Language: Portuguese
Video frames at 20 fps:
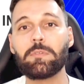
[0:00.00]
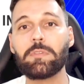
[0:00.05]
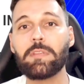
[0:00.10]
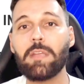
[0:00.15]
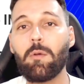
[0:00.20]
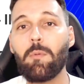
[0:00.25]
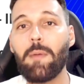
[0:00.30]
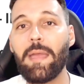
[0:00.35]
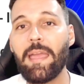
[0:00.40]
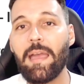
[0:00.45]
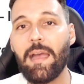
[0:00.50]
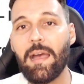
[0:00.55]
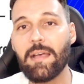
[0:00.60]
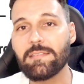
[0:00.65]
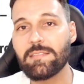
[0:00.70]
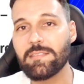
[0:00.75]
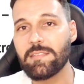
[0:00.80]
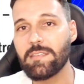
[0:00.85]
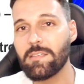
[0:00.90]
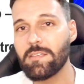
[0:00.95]
Não é
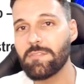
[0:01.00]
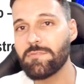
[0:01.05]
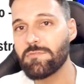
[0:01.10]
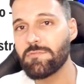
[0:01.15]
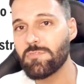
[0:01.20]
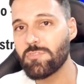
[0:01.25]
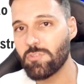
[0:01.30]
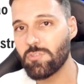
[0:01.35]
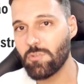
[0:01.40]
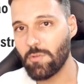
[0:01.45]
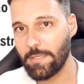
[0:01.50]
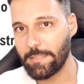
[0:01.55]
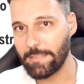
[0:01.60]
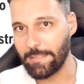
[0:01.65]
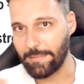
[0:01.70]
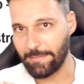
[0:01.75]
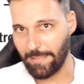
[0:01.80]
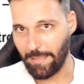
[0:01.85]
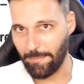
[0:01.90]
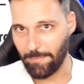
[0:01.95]
assim que
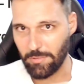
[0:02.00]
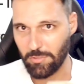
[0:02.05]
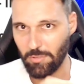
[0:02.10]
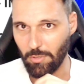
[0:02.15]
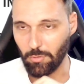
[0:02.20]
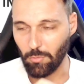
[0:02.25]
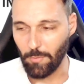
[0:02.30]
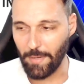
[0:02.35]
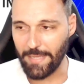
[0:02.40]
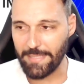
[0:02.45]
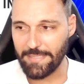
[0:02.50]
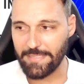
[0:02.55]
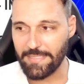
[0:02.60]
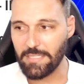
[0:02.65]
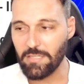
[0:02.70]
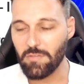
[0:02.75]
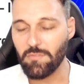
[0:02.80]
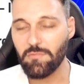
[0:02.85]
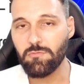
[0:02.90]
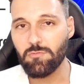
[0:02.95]
funciona, tá, pessoal? Não é
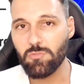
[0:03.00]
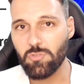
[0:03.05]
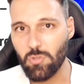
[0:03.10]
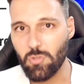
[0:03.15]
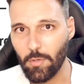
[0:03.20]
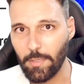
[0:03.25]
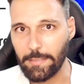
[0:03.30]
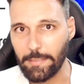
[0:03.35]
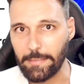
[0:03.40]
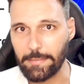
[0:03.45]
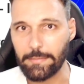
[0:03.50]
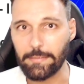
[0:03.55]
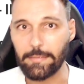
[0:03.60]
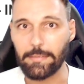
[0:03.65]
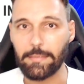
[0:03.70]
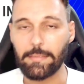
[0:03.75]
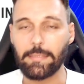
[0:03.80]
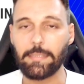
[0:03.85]
assim que funciona.